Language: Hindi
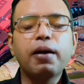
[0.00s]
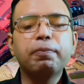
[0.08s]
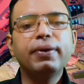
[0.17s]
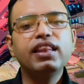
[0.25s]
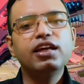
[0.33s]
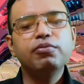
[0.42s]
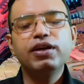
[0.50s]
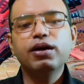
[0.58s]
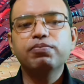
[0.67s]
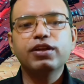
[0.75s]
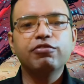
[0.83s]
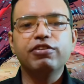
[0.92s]
एप्पल ने भी
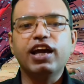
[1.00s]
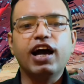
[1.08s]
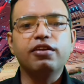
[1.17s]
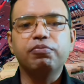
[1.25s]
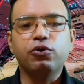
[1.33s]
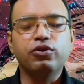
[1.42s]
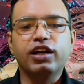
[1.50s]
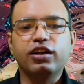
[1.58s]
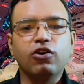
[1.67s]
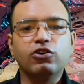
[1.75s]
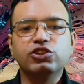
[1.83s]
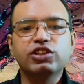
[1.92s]
अपना वी
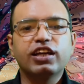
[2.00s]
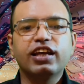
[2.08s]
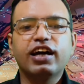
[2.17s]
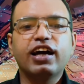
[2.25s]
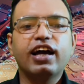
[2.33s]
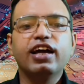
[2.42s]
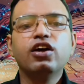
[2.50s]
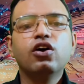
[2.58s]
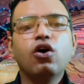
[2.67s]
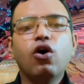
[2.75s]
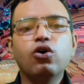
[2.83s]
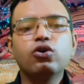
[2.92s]
प्रोडक्ट लॉन्च कर रखा
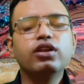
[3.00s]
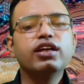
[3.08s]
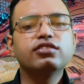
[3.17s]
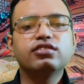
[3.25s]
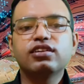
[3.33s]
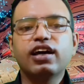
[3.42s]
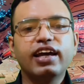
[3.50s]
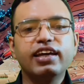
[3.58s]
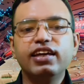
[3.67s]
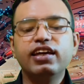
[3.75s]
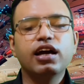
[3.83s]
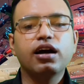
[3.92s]
है ऑकुलस है
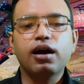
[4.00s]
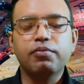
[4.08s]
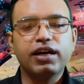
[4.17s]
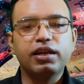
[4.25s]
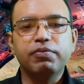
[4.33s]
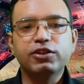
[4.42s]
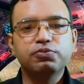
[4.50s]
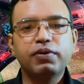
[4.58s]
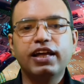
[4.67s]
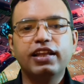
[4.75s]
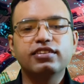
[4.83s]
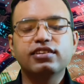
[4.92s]
ही हमारे पास
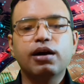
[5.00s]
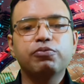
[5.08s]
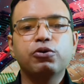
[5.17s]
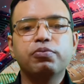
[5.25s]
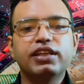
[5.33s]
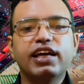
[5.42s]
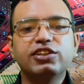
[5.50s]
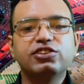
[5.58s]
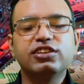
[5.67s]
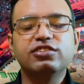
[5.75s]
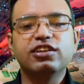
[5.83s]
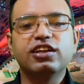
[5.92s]
पहले से आपको पता
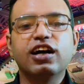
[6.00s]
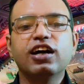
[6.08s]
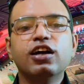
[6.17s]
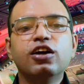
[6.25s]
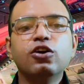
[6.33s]
है एच का